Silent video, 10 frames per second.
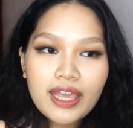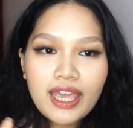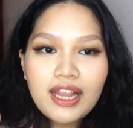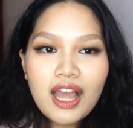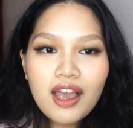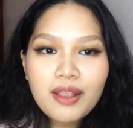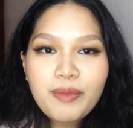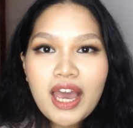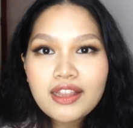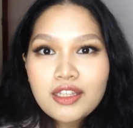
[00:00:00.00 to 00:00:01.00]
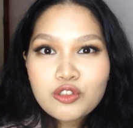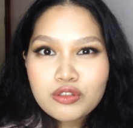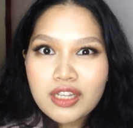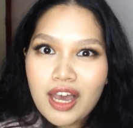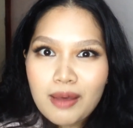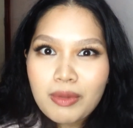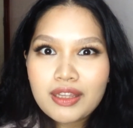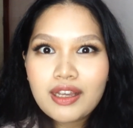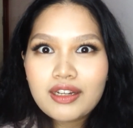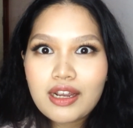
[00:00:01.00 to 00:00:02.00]
kailangan may attitude ka habang
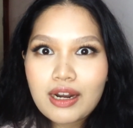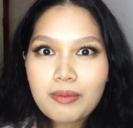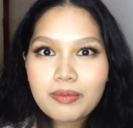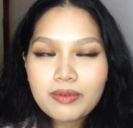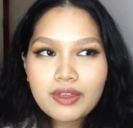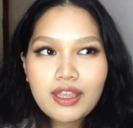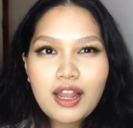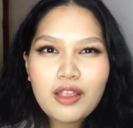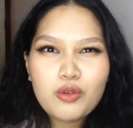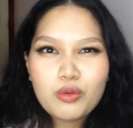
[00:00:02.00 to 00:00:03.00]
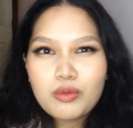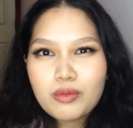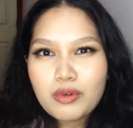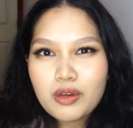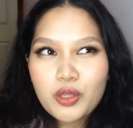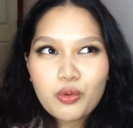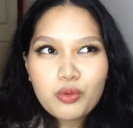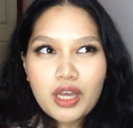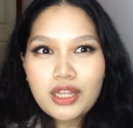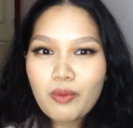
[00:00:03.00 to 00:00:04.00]
nagra-rap. Kailangan yung yung
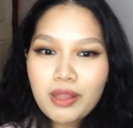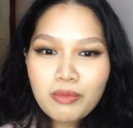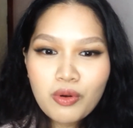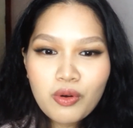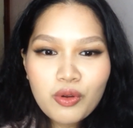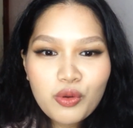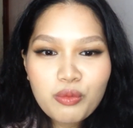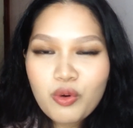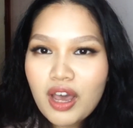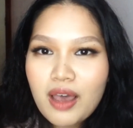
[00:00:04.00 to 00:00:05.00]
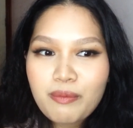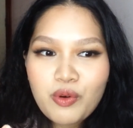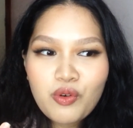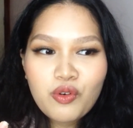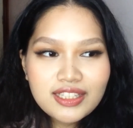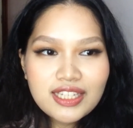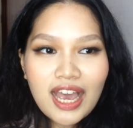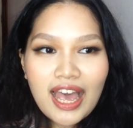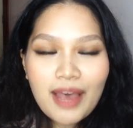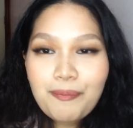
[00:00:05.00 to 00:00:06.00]
katawan mo, yung mukha mo.
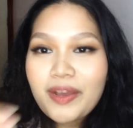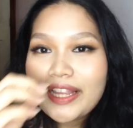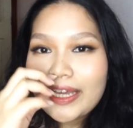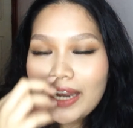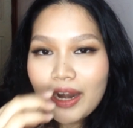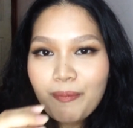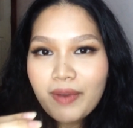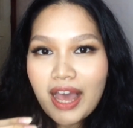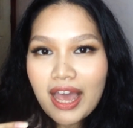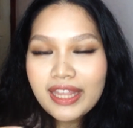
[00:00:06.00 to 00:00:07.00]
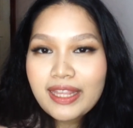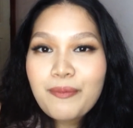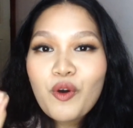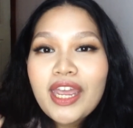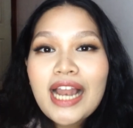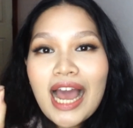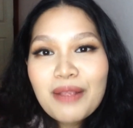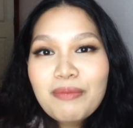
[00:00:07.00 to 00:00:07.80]
Tsaka, pag nagrarap ka, hindi mo kailangan